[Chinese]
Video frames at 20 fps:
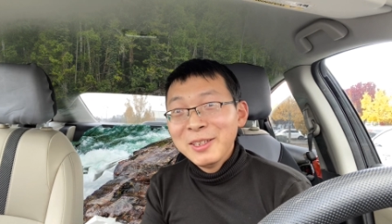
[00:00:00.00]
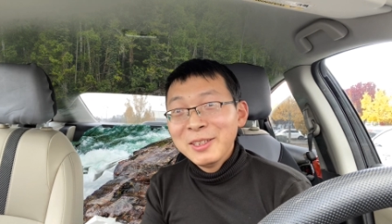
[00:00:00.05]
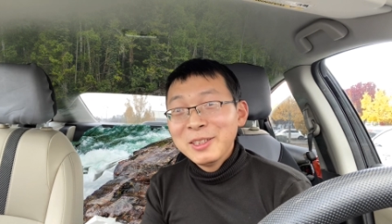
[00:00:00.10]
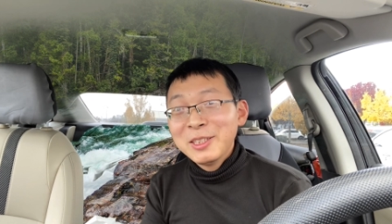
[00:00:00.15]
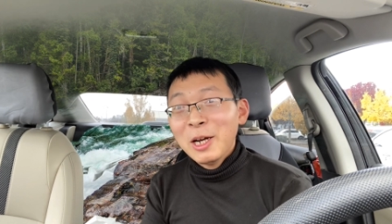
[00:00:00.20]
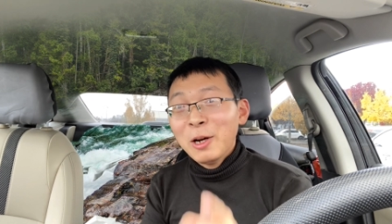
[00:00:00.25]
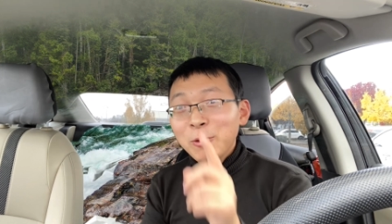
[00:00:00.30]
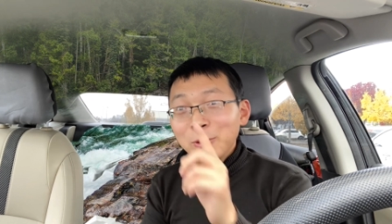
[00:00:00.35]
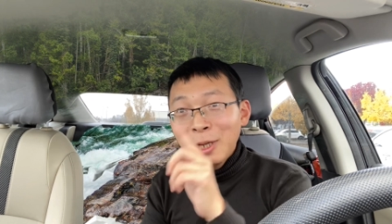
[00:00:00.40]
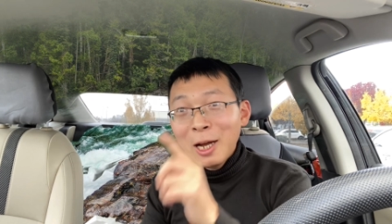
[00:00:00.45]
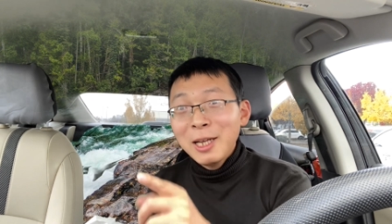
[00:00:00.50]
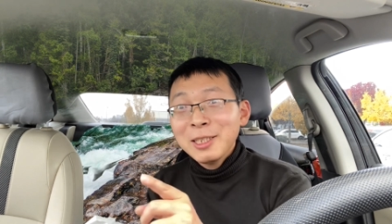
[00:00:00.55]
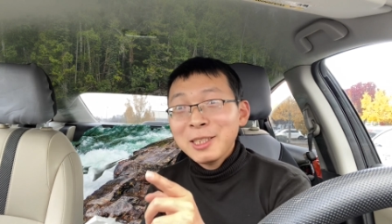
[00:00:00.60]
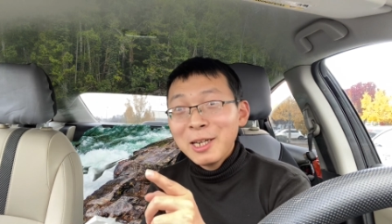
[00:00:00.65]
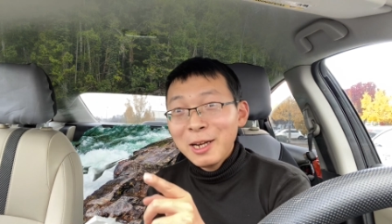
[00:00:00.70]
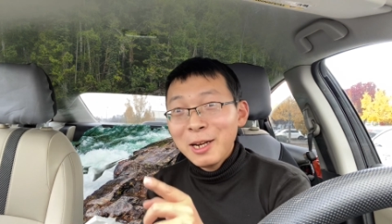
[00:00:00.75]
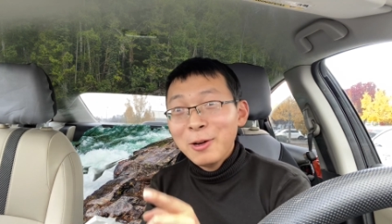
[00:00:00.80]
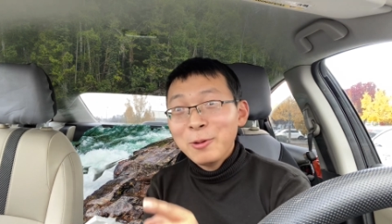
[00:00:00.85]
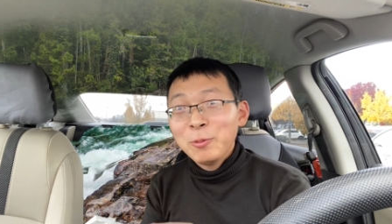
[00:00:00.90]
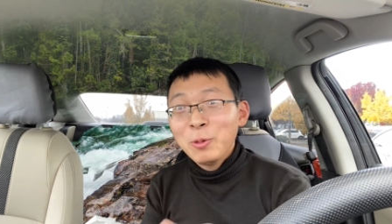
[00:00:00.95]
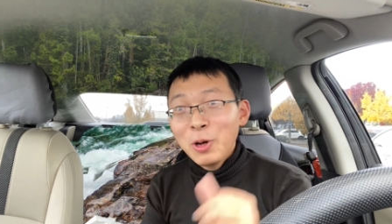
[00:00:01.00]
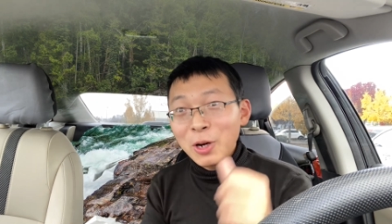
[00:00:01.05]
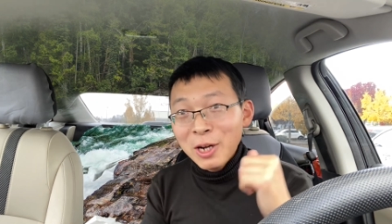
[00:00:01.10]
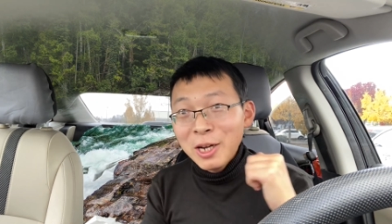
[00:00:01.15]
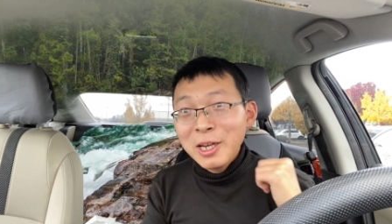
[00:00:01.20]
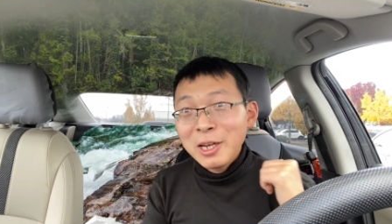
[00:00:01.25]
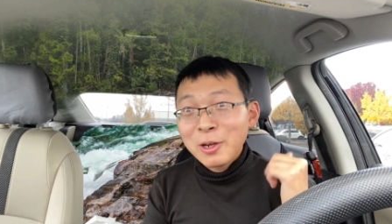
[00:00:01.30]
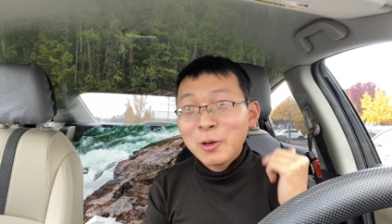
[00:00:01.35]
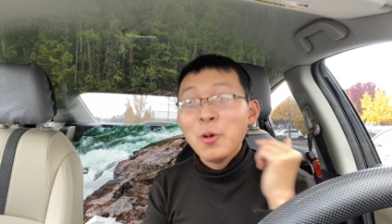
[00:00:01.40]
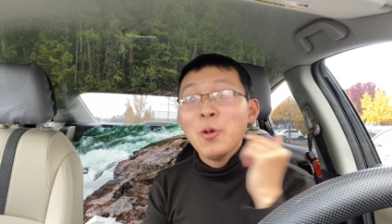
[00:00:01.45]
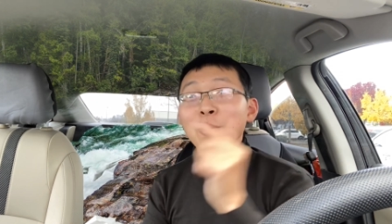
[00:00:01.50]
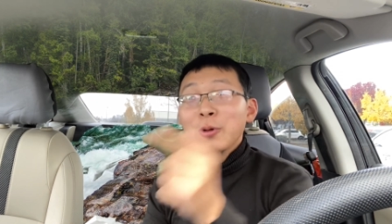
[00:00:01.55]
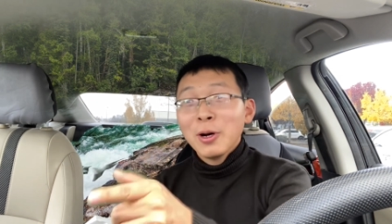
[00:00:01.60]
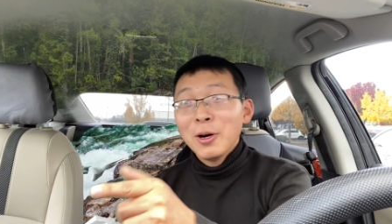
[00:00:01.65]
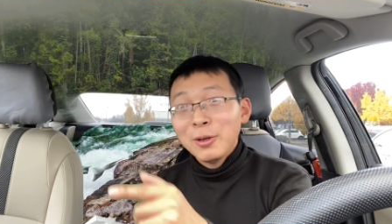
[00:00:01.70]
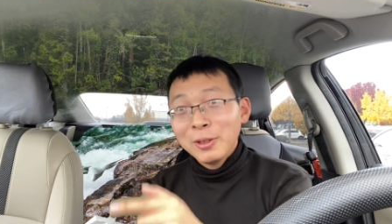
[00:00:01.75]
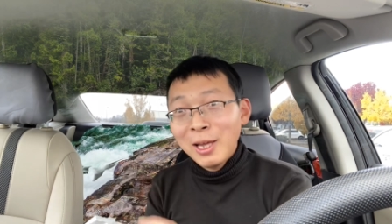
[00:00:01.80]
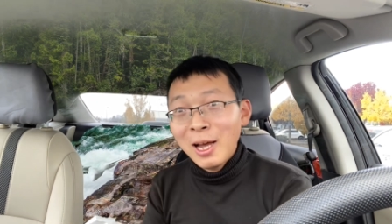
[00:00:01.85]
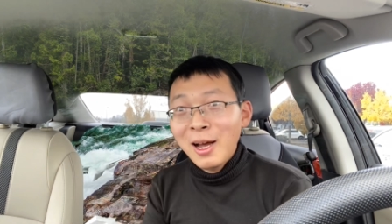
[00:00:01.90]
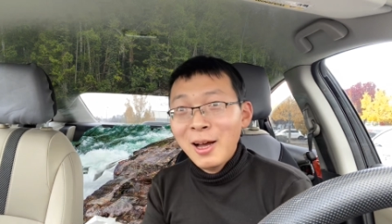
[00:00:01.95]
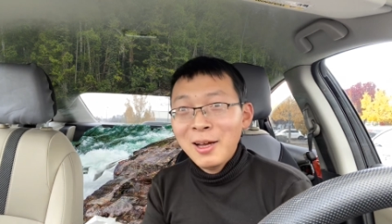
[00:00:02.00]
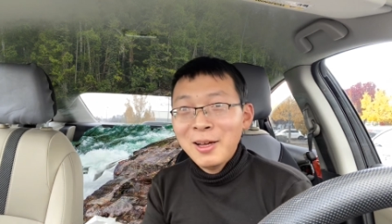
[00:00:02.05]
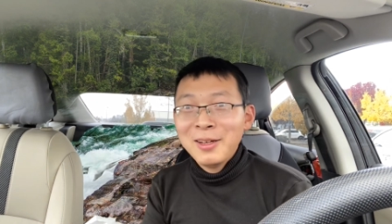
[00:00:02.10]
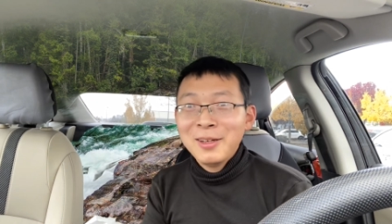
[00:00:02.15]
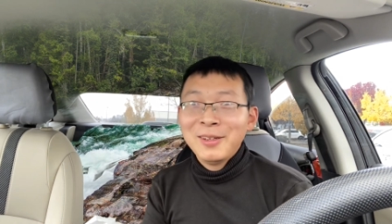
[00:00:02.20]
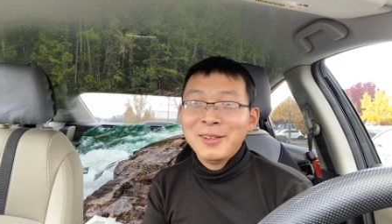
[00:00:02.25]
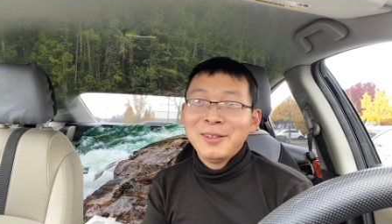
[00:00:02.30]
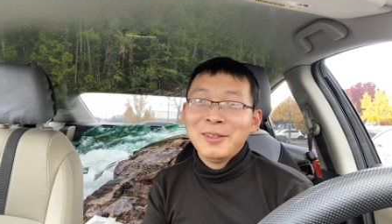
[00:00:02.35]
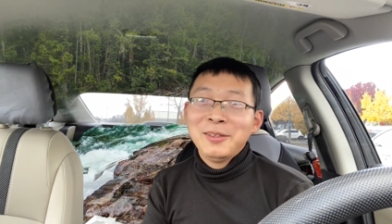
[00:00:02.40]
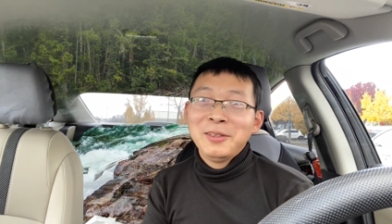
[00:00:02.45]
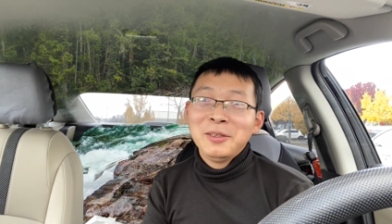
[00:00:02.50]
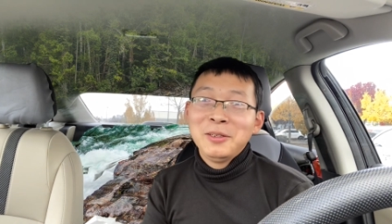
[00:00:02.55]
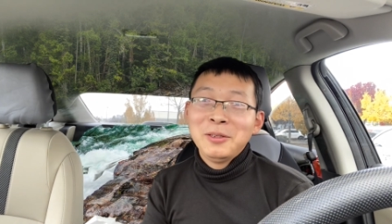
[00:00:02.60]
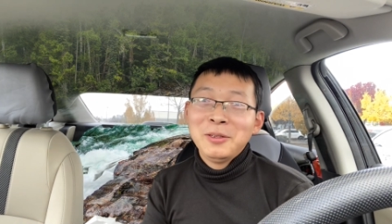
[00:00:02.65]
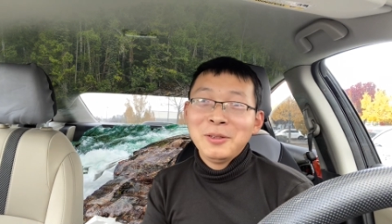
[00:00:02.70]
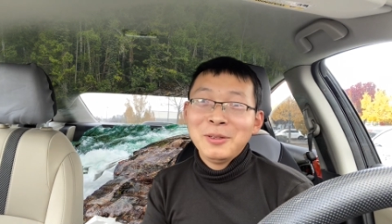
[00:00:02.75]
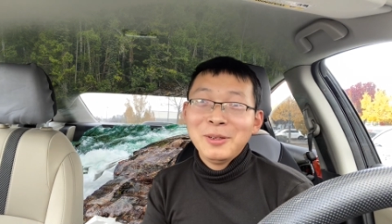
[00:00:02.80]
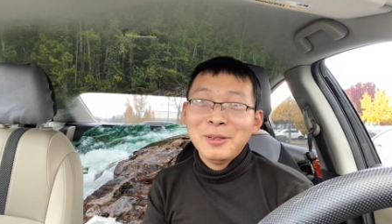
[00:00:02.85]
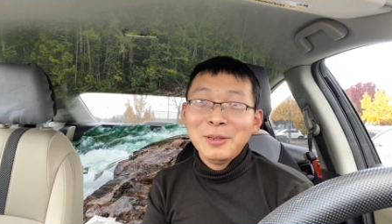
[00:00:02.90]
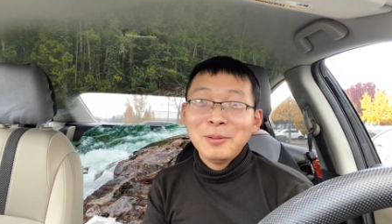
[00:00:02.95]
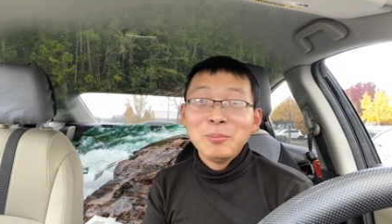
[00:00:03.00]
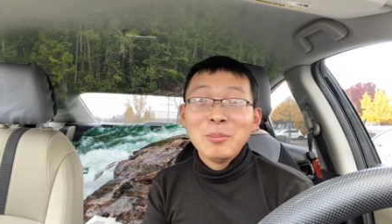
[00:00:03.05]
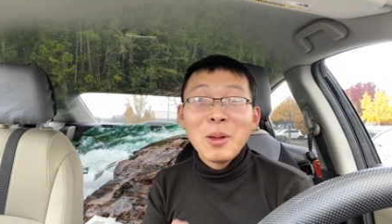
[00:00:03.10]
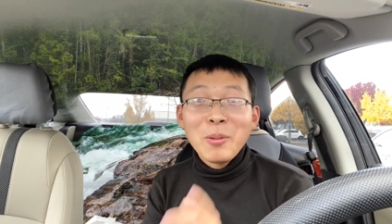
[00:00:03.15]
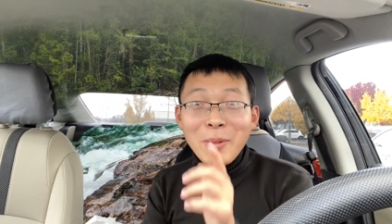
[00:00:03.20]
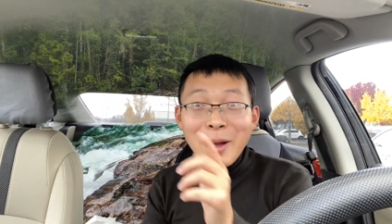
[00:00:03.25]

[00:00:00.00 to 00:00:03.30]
假如他猜了，我可以控告他，明白？